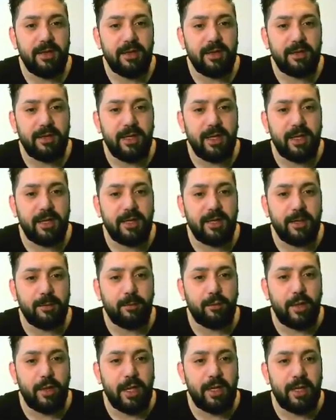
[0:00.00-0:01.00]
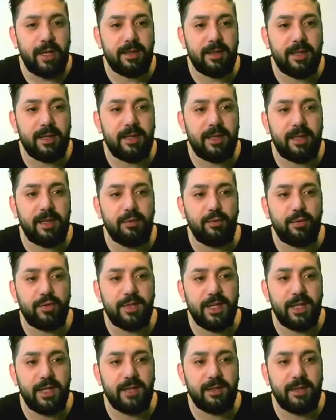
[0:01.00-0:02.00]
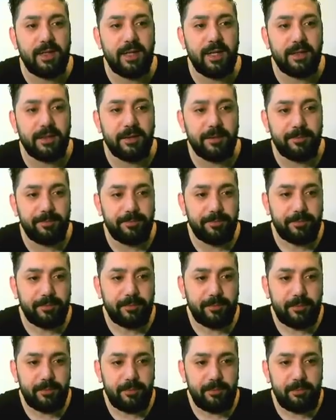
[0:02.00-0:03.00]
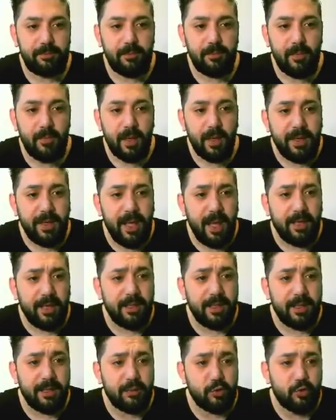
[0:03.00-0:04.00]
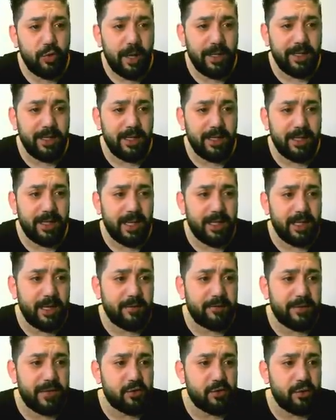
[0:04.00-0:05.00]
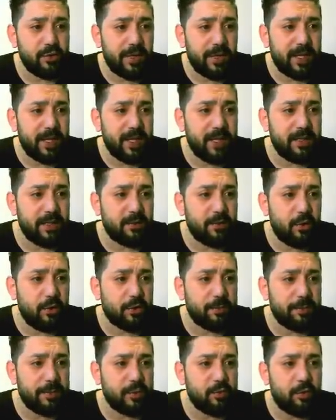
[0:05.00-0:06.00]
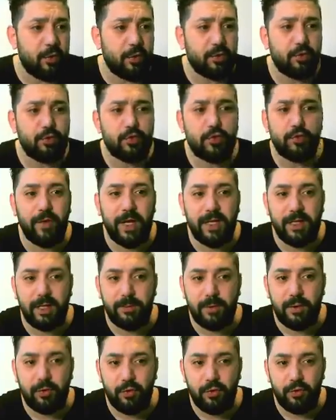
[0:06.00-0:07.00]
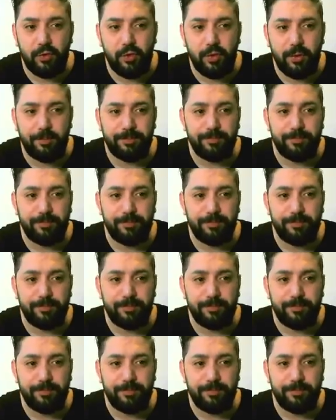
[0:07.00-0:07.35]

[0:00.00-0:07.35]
Diğeri de buralardan gelen yükselen trend. Yani şu an ilk hedefte şöyle 54.400 var gibi duruyor.